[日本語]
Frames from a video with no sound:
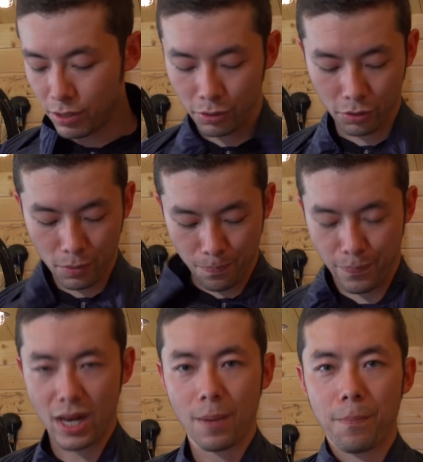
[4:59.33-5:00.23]
この
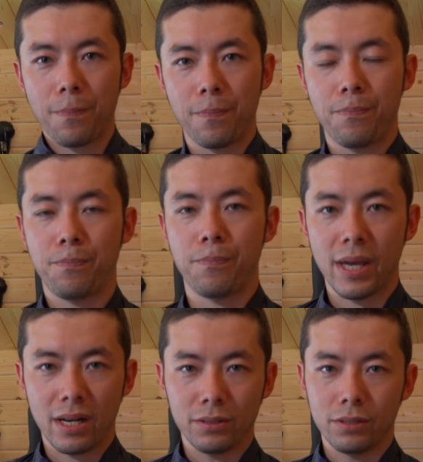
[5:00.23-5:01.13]
ペラ
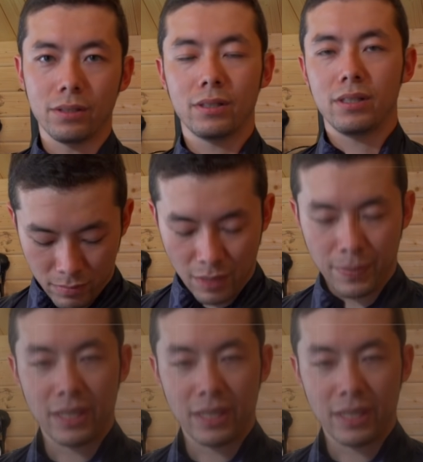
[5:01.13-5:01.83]
ペラの、まあ、